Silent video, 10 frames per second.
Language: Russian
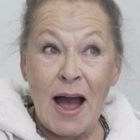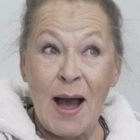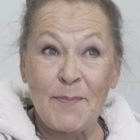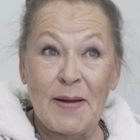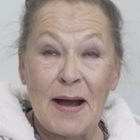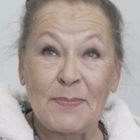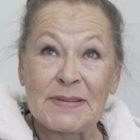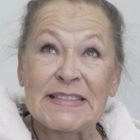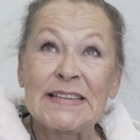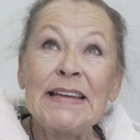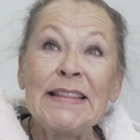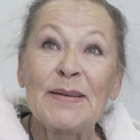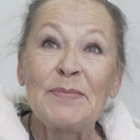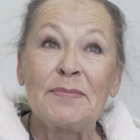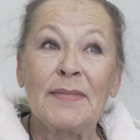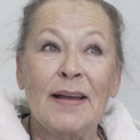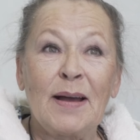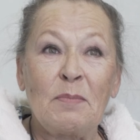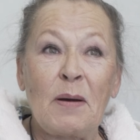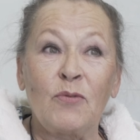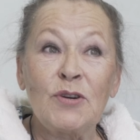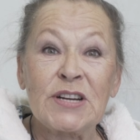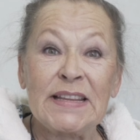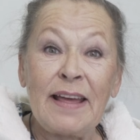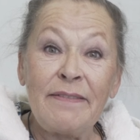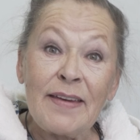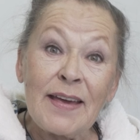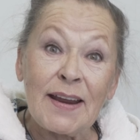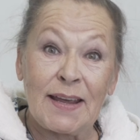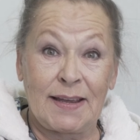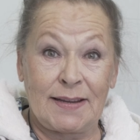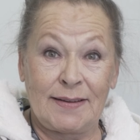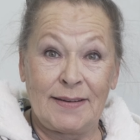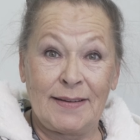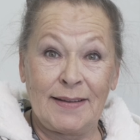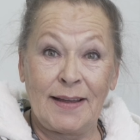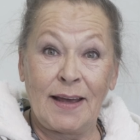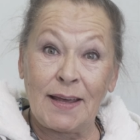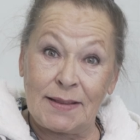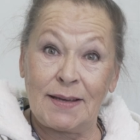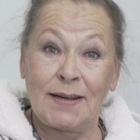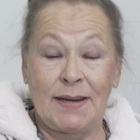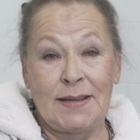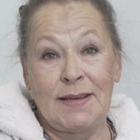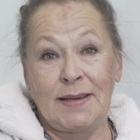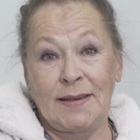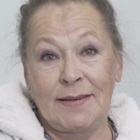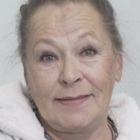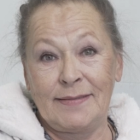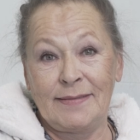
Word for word: а, а пациентам побольше доверия этой клинике.